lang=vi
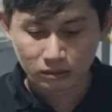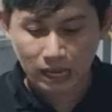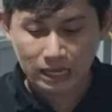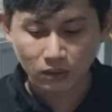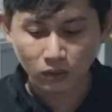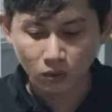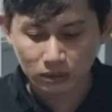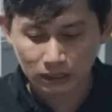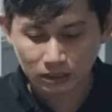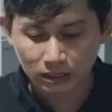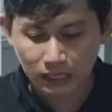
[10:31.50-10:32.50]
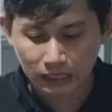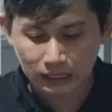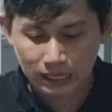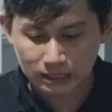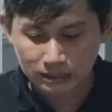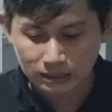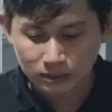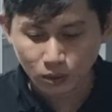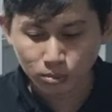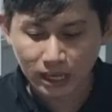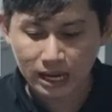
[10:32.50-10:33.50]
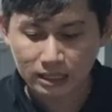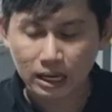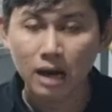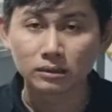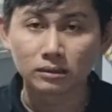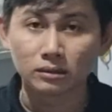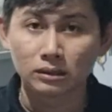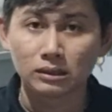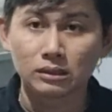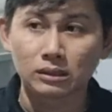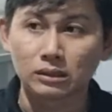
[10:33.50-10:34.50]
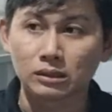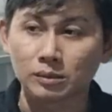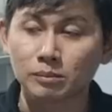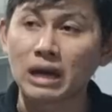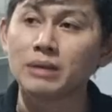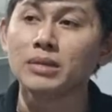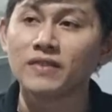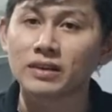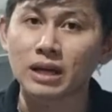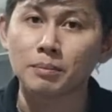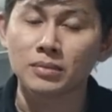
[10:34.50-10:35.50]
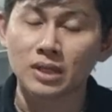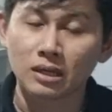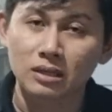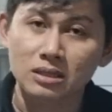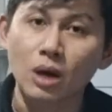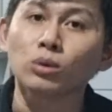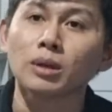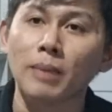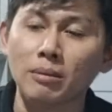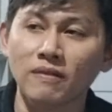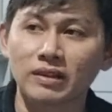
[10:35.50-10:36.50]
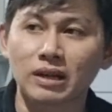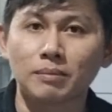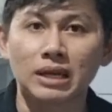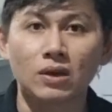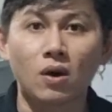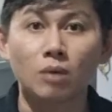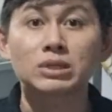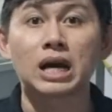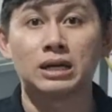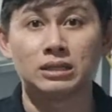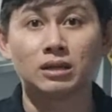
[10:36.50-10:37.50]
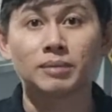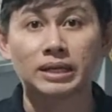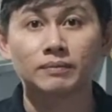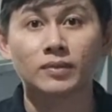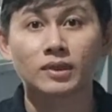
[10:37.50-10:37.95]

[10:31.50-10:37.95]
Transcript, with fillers: Thái nói luôn như thế này là chúng ta cần 70%, 6 tới 70% là do ông trời các bạn.